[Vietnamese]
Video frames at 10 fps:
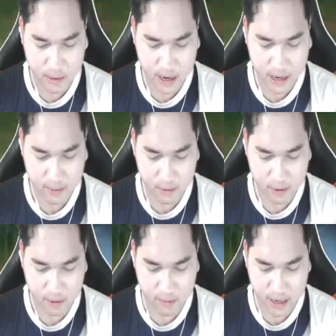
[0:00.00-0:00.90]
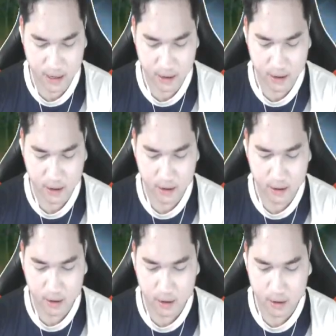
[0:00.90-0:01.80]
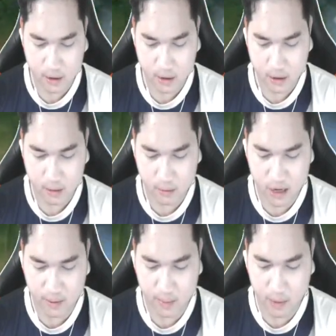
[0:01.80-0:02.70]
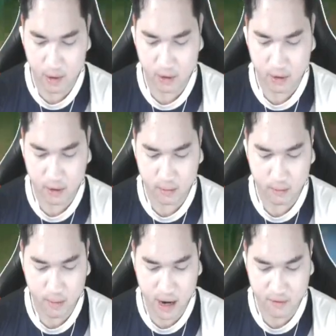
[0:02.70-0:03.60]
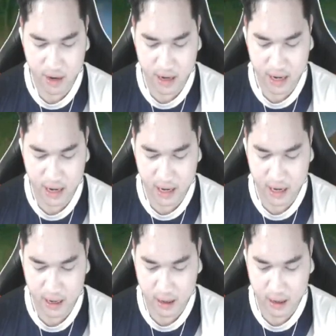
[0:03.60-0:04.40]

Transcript: đấy có tên máng buổi ăn phóng bài vơ lại là